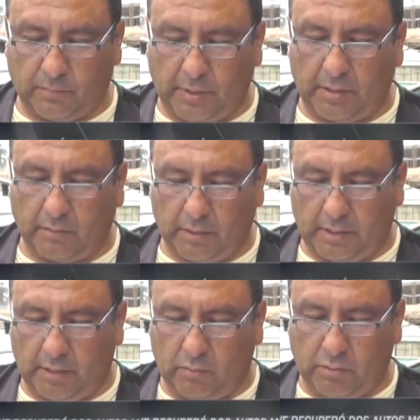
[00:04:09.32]
Bueno,
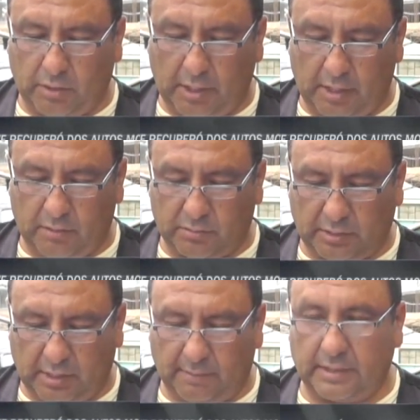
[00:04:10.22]
eh, uno de
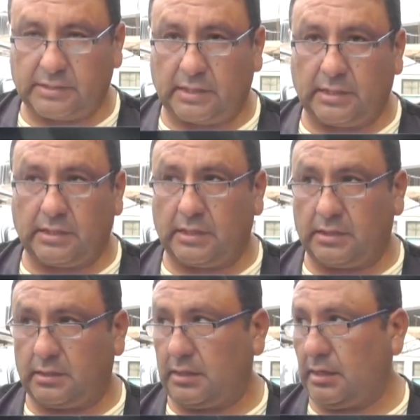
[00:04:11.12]
ellos acaba de salir
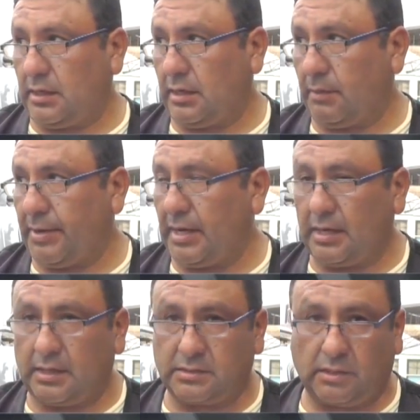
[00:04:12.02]
del,
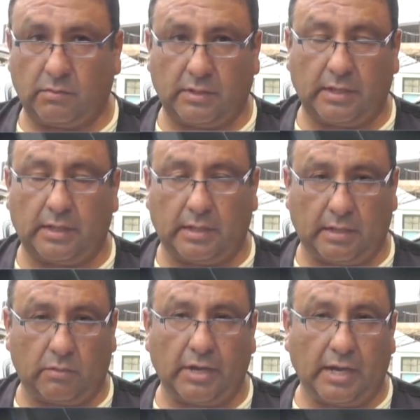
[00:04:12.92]
penal de, San
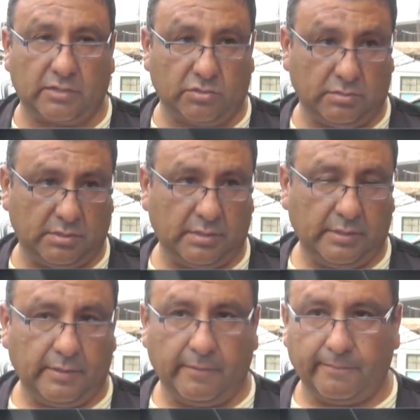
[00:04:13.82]
de Lurigancho.
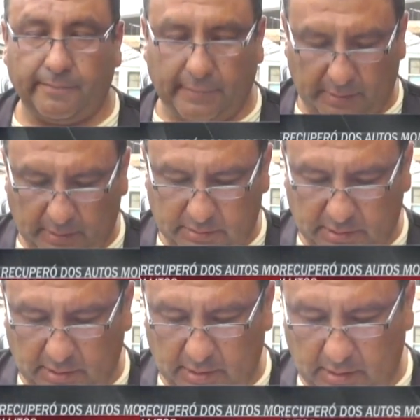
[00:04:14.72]

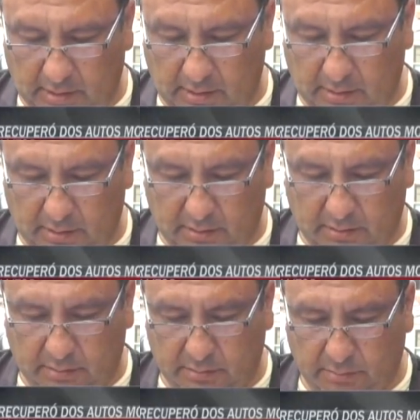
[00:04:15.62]
Este, el
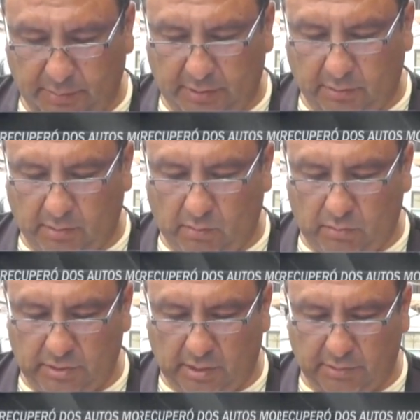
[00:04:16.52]
Víctor
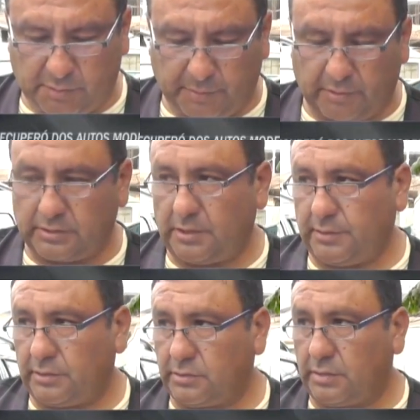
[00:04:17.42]
Raúl Yauri Espinosa, de
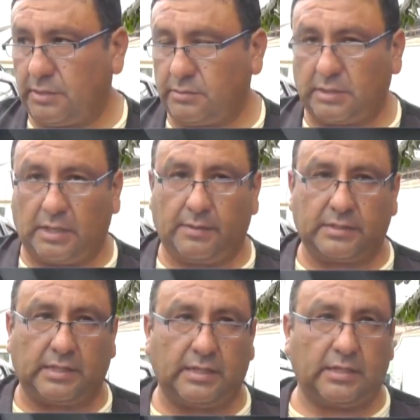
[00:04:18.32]
28 años, acaba
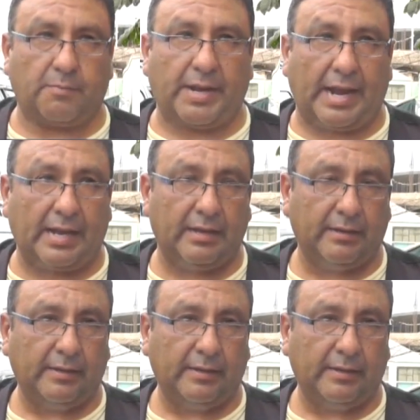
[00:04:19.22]
de salir del penal